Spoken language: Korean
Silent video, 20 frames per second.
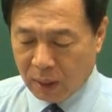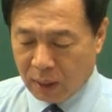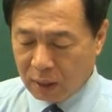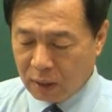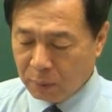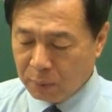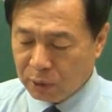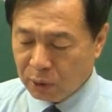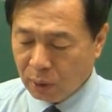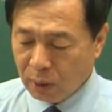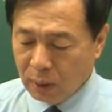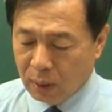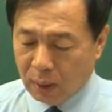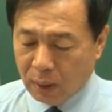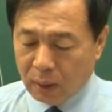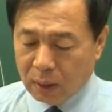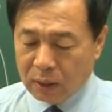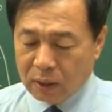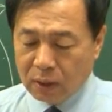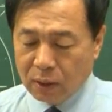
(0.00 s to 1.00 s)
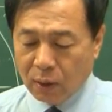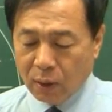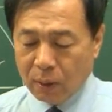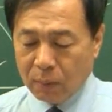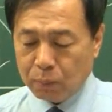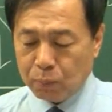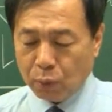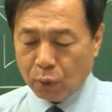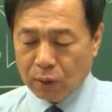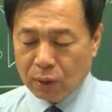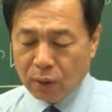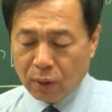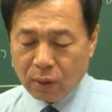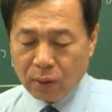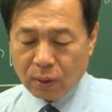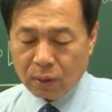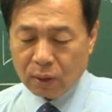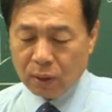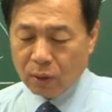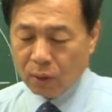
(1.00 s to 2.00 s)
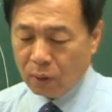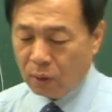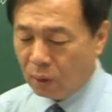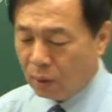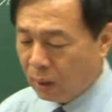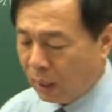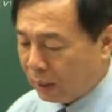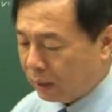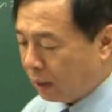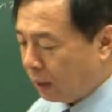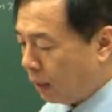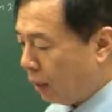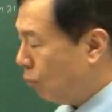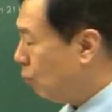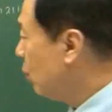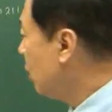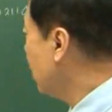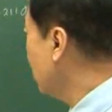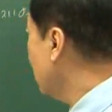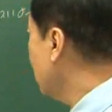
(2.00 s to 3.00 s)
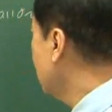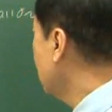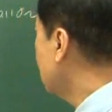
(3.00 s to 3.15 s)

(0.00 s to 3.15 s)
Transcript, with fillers: 그러면서 이거 또 이런 이런 거를 갖다가 우리가